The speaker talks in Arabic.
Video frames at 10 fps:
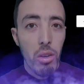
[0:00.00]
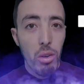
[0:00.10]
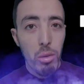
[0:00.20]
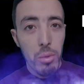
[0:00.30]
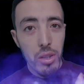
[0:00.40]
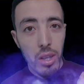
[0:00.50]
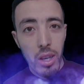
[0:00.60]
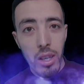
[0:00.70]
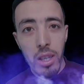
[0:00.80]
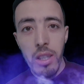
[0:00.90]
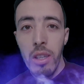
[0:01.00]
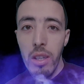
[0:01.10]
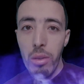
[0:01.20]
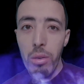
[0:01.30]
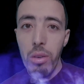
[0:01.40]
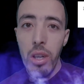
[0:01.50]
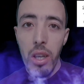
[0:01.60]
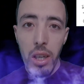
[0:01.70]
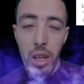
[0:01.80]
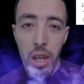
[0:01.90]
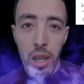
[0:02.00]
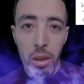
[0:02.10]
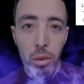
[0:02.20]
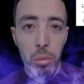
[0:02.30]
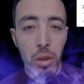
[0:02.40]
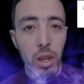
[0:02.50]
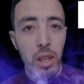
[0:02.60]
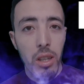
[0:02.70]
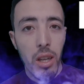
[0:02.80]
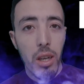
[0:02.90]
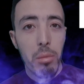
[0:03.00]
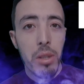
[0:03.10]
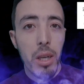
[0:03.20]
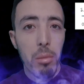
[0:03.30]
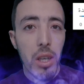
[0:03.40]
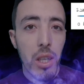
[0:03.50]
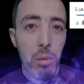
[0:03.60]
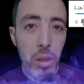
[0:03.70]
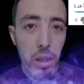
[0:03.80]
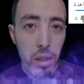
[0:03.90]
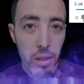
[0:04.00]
واليوم إن شاء الله غادي نهضروا على كاع الأمور اللي كتعلق بدعم القنوات